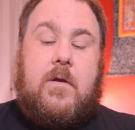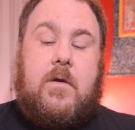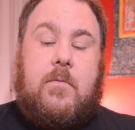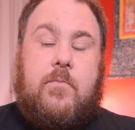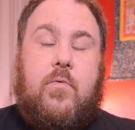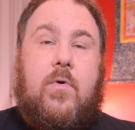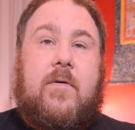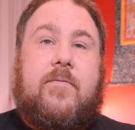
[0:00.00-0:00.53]

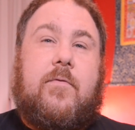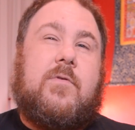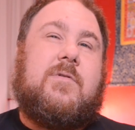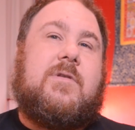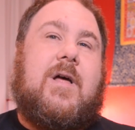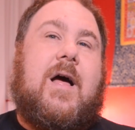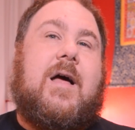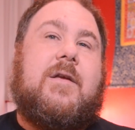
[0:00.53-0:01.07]
boa
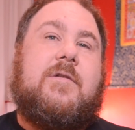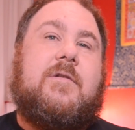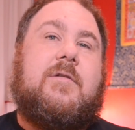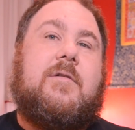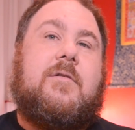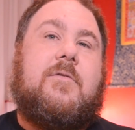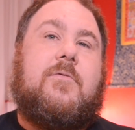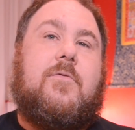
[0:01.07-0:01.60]

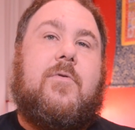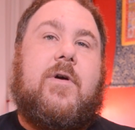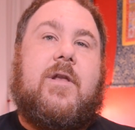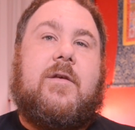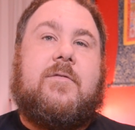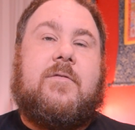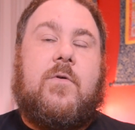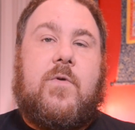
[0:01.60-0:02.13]
vontade com
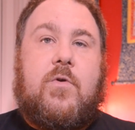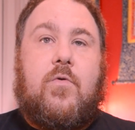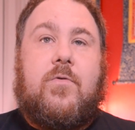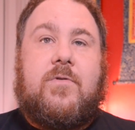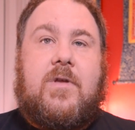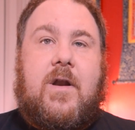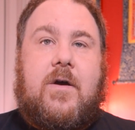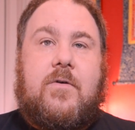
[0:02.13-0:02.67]
relação a
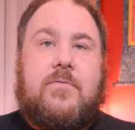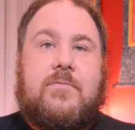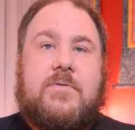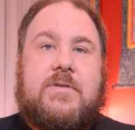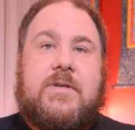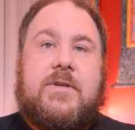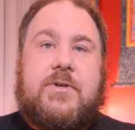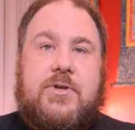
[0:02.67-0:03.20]
encontrar um
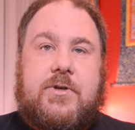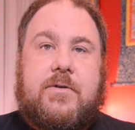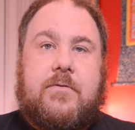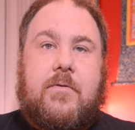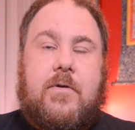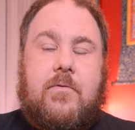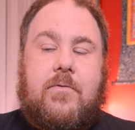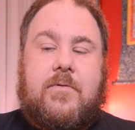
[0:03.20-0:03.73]

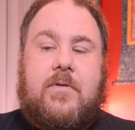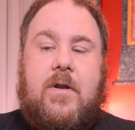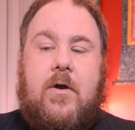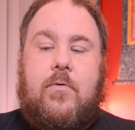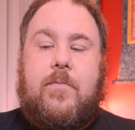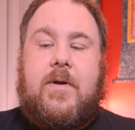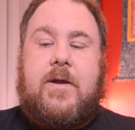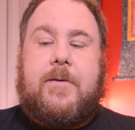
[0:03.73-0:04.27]
sentido, a encontrar
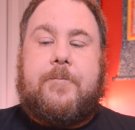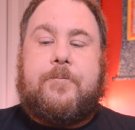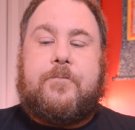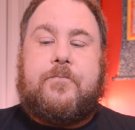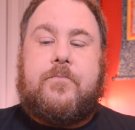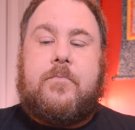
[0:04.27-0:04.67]
uma,